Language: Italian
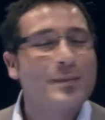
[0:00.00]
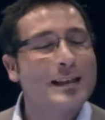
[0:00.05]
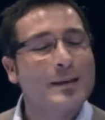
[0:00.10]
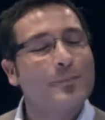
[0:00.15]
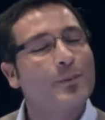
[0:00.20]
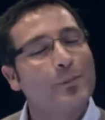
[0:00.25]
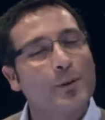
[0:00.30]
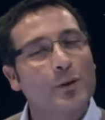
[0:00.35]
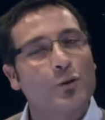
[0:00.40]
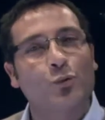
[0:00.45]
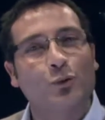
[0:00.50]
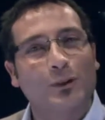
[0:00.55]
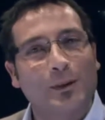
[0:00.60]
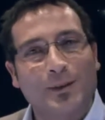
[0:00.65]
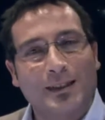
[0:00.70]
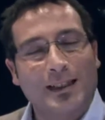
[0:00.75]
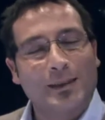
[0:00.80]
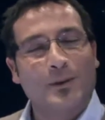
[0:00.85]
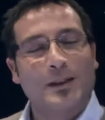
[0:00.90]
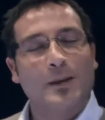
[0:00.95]
sempre piaciuta,
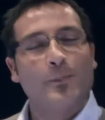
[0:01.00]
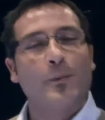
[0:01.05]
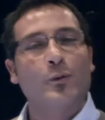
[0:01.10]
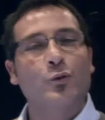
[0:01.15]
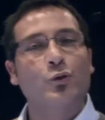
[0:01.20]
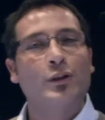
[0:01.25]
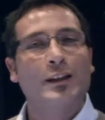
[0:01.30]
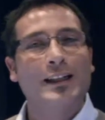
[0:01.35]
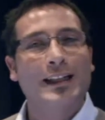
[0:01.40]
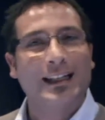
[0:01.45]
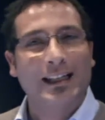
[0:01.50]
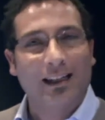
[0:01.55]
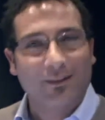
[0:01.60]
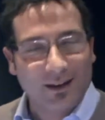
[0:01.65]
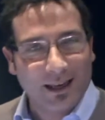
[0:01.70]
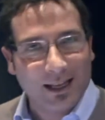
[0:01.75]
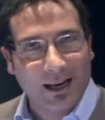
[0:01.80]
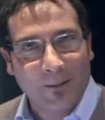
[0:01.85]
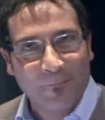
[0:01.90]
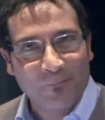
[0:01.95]
mi sarebbe sempre piaciuta l'idea di
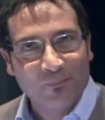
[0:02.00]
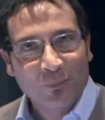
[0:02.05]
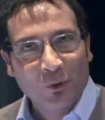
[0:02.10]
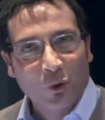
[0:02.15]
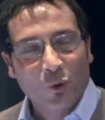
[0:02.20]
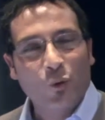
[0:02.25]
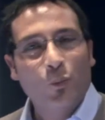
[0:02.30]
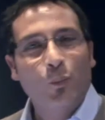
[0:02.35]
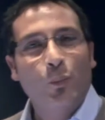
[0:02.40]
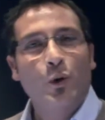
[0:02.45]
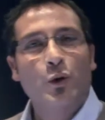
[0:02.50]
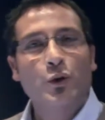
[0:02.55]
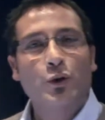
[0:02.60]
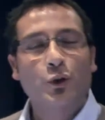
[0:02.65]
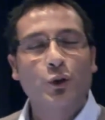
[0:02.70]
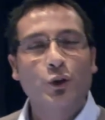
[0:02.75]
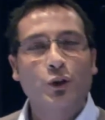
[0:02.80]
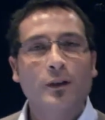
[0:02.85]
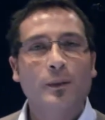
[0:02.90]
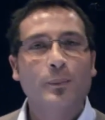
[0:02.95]
avere un
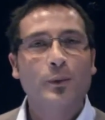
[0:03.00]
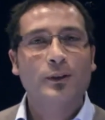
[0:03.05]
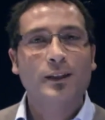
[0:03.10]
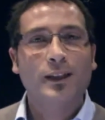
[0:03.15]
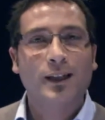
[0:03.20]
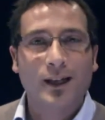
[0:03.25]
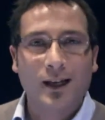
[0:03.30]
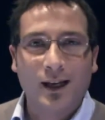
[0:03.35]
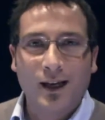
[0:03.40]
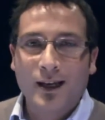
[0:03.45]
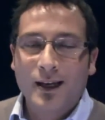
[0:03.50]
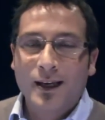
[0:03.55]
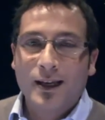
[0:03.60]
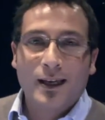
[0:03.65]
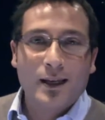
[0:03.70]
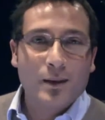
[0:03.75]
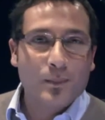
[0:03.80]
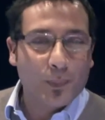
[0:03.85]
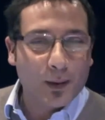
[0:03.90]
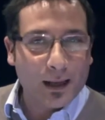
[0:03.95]
posto dove poter
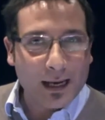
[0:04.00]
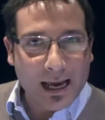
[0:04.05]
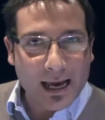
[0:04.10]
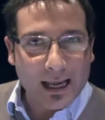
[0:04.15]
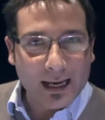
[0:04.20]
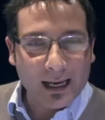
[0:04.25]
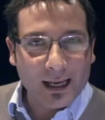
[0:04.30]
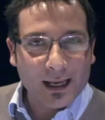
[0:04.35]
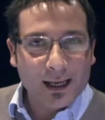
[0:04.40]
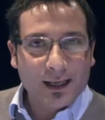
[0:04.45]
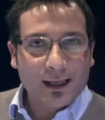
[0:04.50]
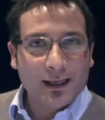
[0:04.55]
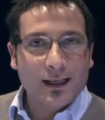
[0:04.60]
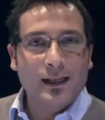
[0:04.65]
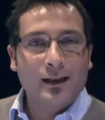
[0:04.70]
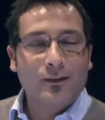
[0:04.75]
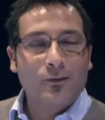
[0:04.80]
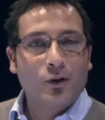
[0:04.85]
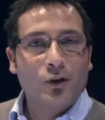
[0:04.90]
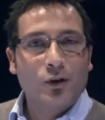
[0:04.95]
imparare
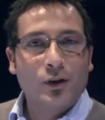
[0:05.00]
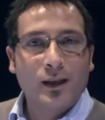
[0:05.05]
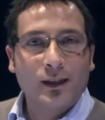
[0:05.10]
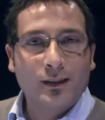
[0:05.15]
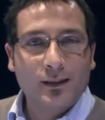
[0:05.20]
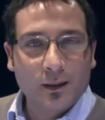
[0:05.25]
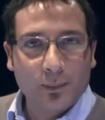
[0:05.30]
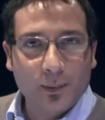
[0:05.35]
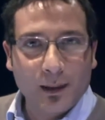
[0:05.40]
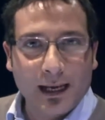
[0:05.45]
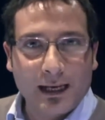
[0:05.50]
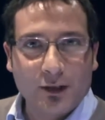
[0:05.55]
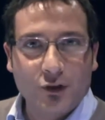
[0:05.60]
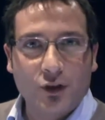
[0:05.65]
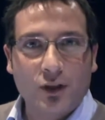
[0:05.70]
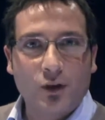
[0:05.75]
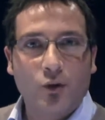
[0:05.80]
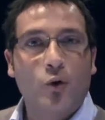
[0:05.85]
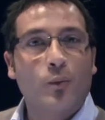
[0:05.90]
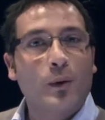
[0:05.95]
il lavoro che ti
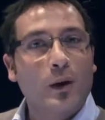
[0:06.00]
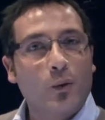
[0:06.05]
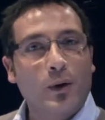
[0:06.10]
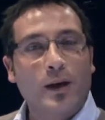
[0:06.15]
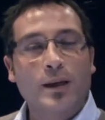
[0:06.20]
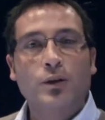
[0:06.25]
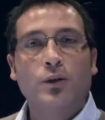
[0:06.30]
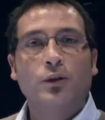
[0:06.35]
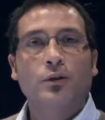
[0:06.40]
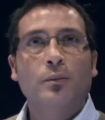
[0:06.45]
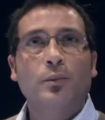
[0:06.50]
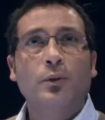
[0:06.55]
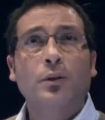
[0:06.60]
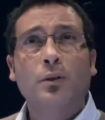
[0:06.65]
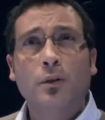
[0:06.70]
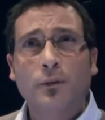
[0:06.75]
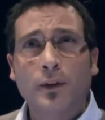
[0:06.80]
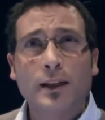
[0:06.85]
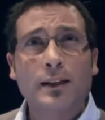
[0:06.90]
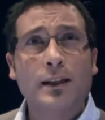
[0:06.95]
piace, come questo, dove
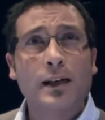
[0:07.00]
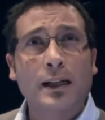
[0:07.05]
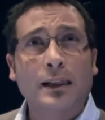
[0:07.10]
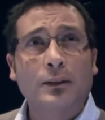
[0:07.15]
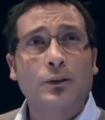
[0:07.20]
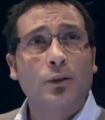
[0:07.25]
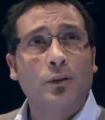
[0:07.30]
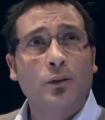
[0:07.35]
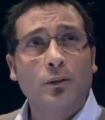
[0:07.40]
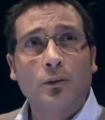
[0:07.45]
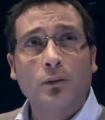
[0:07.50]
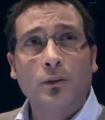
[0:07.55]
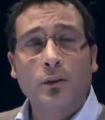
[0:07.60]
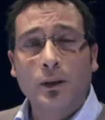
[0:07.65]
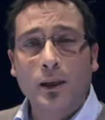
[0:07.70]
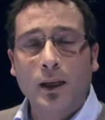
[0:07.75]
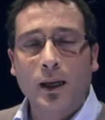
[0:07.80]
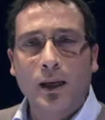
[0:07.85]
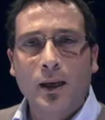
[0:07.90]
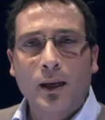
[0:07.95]
poterlo fare tra l'altro con
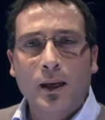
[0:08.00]
non, eh,